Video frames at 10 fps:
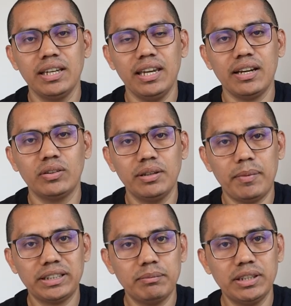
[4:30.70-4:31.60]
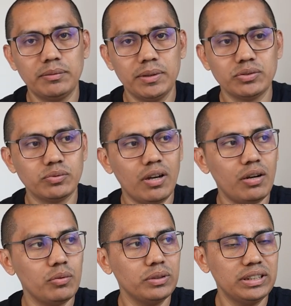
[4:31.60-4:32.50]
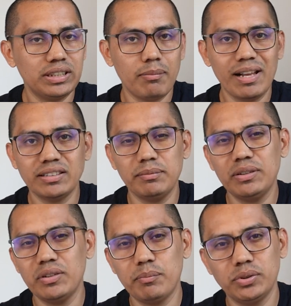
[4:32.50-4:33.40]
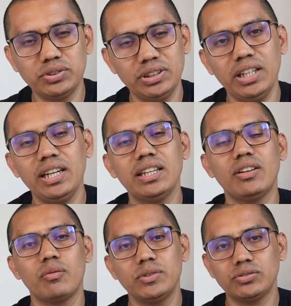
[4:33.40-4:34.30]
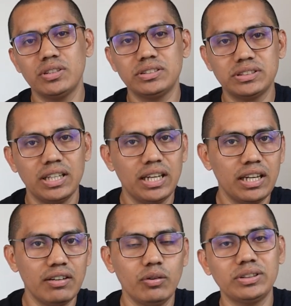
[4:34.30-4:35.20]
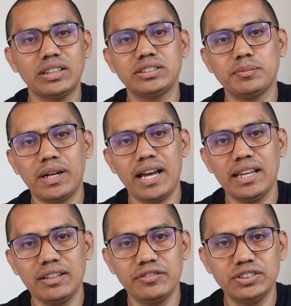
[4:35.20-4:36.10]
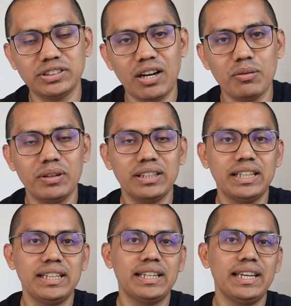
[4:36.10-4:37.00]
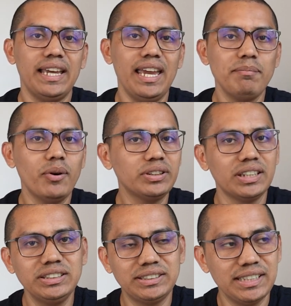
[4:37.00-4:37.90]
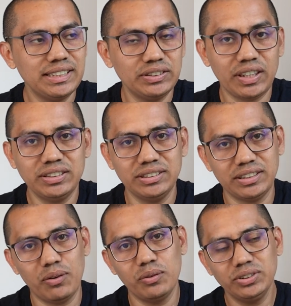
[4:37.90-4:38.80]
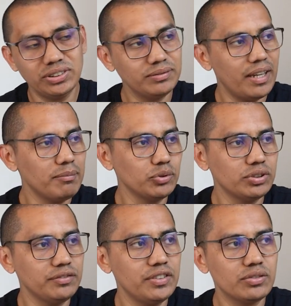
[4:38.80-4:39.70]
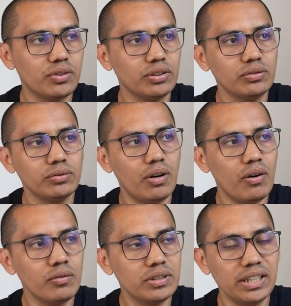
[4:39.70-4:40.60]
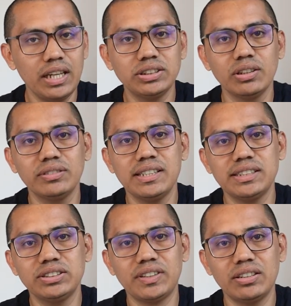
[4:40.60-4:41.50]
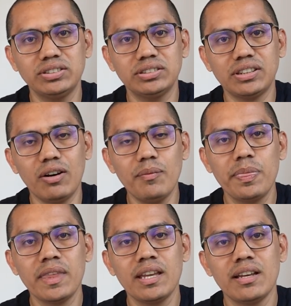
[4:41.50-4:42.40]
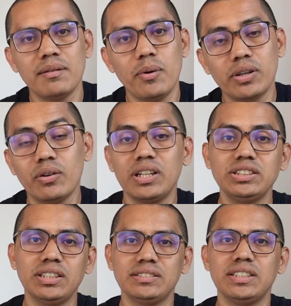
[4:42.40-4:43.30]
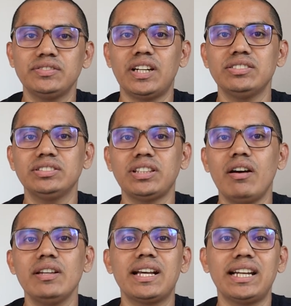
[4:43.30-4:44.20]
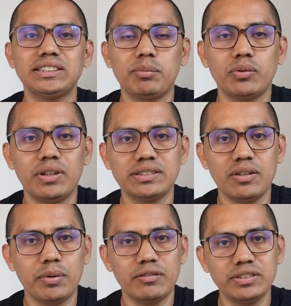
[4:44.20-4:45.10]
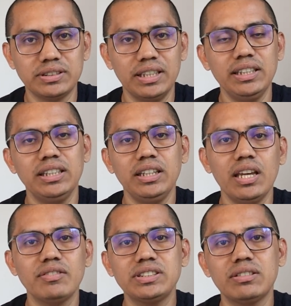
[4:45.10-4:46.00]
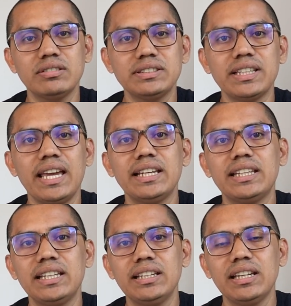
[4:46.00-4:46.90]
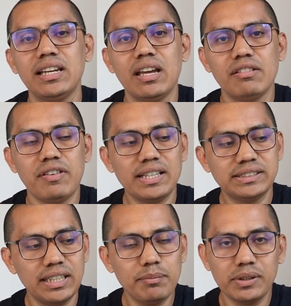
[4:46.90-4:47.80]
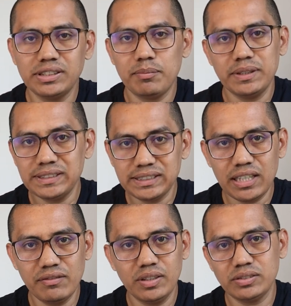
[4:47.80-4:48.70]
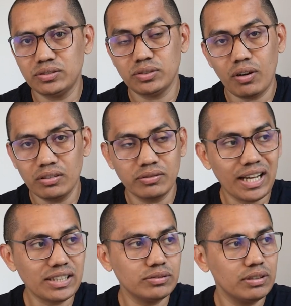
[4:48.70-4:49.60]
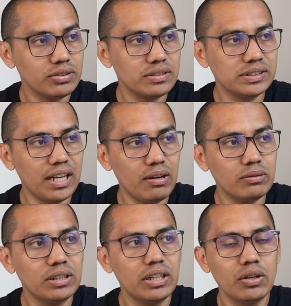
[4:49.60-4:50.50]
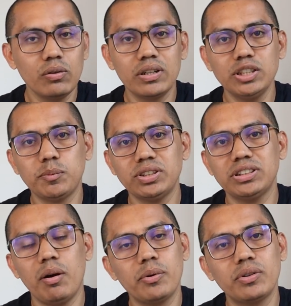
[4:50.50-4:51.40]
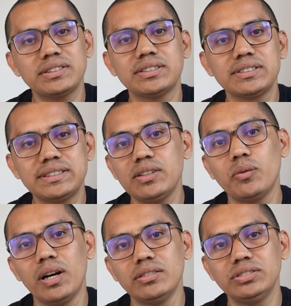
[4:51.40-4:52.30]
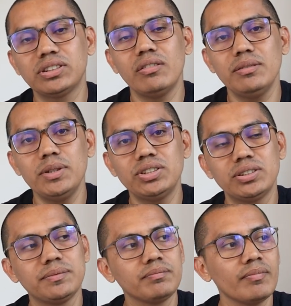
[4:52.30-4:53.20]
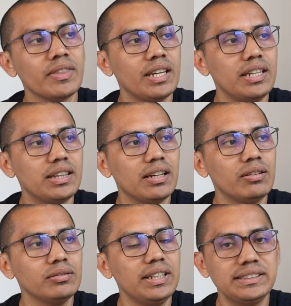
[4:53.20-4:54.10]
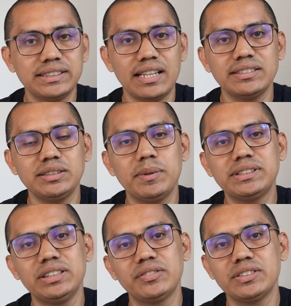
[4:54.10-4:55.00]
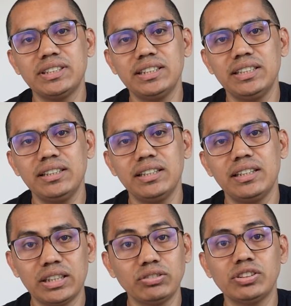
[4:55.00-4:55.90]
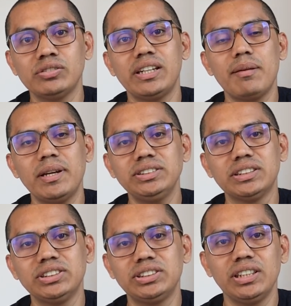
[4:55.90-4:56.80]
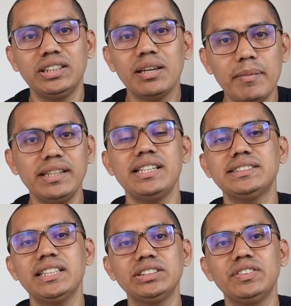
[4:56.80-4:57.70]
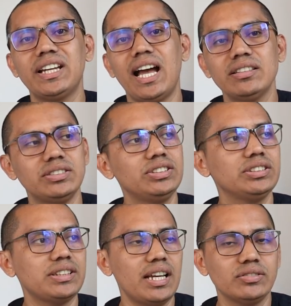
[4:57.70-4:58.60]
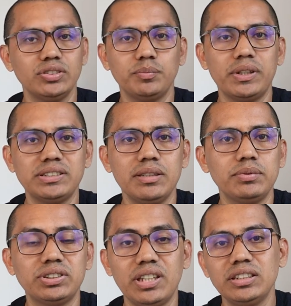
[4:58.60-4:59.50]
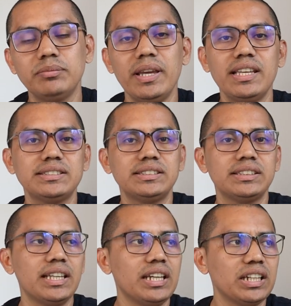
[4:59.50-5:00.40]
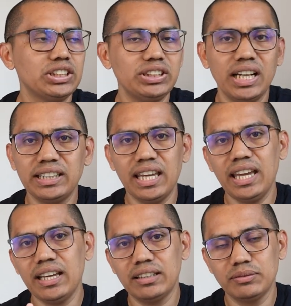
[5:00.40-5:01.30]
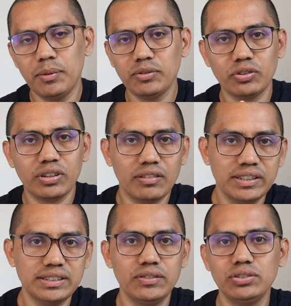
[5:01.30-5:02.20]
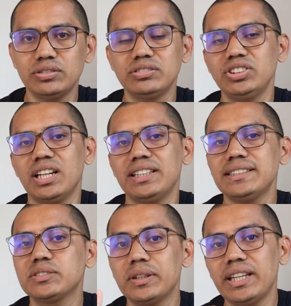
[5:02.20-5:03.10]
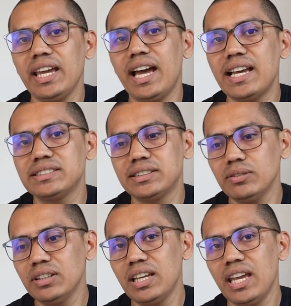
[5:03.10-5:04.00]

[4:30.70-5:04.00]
é, com departamento pessoal e trabalho também com imposto de renda, algumas coisas voltados para a área fiscal, é importante ter certificado digital. Hoje é muito difícil quando um cliente não tem certificado digital, porque o cliente tendo certificado digital, ele cadastra a procuração para você e aí você consegue fazer, por exemplo, esses serviços. Olha, no caso da social, o cliente pode dar uma procuração de 5 anos, que é o limite. Então, nesse caso específicos aqui. Então, já ajudaria bastante. E também tem certificados digitais hoje, por exemplo, de 3 meses que chega até, no momento que eu estou gravando esse vídeo, chega até 50 reais. Então,